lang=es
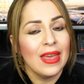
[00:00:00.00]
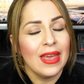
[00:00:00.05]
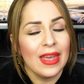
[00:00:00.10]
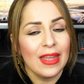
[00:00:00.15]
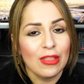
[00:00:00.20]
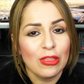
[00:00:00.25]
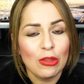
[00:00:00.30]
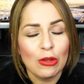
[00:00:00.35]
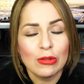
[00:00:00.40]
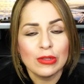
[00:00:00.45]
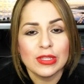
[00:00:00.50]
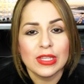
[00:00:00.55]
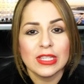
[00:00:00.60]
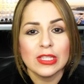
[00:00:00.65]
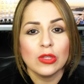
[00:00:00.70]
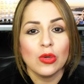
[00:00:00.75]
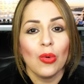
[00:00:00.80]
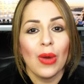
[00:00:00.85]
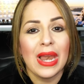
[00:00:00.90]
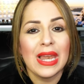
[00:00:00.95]

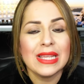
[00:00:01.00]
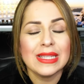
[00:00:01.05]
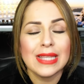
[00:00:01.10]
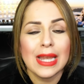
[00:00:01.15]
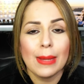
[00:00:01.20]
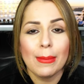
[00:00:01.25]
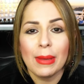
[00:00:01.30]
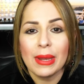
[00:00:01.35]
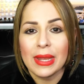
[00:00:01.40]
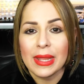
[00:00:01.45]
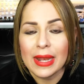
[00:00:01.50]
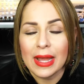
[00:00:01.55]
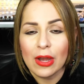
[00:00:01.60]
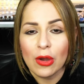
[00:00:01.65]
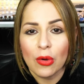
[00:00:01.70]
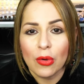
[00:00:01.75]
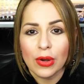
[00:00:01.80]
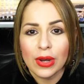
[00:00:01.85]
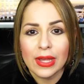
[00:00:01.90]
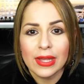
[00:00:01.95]
Entonces, ¿cuál es la
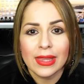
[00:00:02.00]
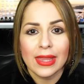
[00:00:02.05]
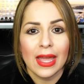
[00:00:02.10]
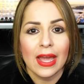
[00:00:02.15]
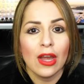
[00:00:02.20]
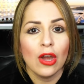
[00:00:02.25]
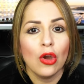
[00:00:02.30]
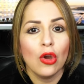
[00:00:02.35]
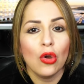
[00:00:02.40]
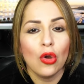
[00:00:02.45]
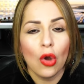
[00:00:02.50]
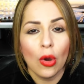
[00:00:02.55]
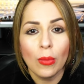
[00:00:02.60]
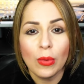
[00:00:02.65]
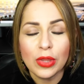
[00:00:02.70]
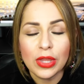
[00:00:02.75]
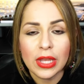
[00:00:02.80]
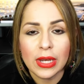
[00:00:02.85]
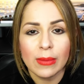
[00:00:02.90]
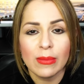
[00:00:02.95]
manera correcta?
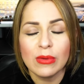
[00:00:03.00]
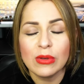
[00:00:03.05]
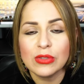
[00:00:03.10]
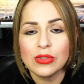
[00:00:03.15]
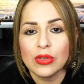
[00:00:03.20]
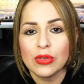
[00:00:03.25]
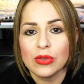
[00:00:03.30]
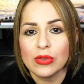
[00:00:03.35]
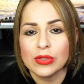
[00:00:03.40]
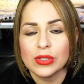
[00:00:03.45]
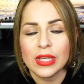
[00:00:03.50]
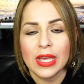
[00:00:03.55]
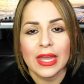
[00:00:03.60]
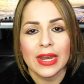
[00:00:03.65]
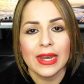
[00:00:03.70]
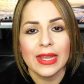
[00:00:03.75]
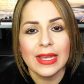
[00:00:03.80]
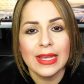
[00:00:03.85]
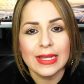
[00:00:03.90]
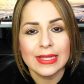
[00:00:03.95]
¿Cómo tenemos nosotros
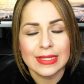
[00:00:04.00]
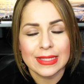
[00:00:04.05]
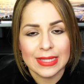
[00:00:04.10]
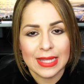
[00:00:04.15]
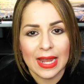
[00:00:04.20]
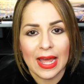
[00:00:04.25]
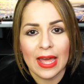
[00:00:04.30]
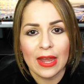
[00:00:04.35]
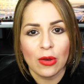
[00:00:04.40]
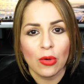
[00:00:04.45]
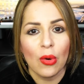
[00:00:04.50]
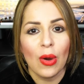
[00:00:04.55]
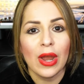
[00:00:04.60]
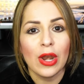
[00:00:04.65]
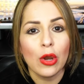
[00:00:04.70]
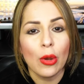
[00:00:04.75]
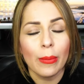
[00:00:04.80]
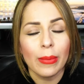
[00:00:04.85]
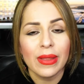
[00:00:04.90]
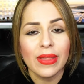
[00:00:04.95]
que registrar o
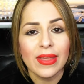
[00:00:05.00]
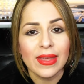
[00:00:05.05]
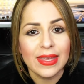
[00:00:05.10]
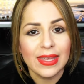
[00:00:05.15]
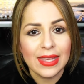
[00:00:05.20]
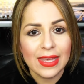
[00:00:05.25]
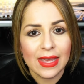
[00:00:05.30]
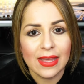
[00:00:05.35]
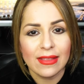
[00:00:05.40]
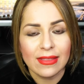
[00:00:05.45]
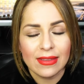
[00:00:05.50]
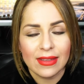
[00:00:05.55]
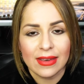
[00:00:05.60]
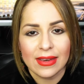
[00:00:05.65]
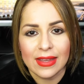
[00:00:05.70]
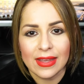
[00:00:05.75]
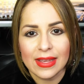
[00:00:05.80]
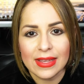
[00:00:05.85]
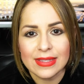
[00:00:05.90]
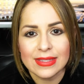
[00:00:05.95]
a nombre de quién
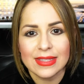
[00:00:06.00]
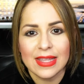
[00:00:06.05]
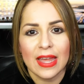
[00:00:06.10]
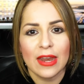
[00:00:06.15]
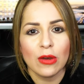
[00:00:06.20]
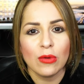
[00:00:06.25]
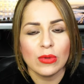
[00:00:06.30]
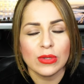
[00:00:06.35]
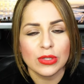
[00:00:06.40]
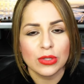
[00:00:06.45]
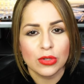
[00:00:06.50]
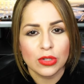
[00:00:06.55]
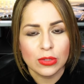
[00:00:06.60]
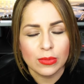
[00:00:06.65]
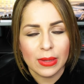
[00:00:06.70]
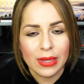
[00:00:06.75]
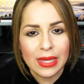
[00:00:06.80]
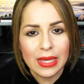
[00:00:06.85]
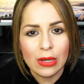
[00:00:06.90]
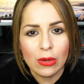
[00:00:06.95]
tienen que estar
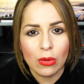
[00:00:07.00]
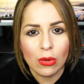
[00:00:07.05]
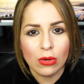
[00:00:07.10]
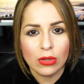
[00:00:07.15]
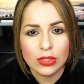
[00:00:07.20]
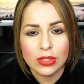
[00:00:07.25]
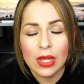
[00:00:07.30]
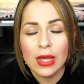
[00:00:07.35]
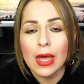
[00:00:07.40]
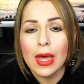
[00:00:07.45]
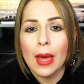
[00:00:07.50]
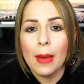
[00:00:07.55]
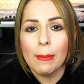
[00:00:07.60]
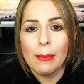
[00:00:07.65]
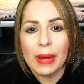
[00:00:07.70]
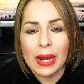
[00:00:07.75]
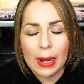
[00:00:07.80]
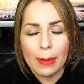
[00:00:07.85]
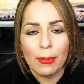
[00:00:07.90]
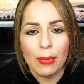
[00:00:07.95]
nuestros vehículos
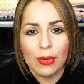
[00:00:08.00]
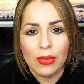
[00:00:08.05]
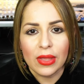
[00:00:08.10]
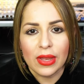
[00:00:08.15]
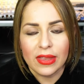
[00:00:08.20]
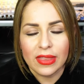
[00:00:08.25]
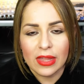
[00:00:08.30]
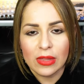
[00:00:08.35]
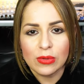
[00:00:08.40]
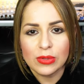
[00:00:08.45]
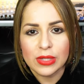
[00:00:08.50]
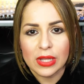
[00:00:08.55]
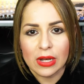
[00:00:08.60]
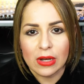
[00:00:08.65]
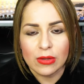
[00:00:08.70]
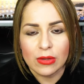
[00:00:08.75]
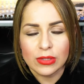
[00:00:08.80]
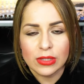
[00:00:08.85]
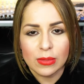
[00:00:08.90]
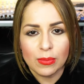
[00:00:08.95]
para poder
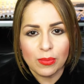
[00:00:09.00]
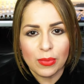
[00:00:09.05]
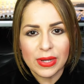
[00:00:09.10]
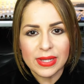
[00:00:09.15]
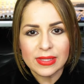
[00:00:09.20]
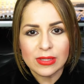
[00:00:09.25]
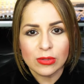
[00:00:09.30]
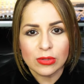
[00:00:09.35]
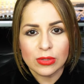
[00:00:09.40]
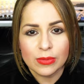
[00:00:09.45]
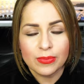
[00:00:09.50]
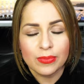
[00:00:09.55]
deducir los impuestos?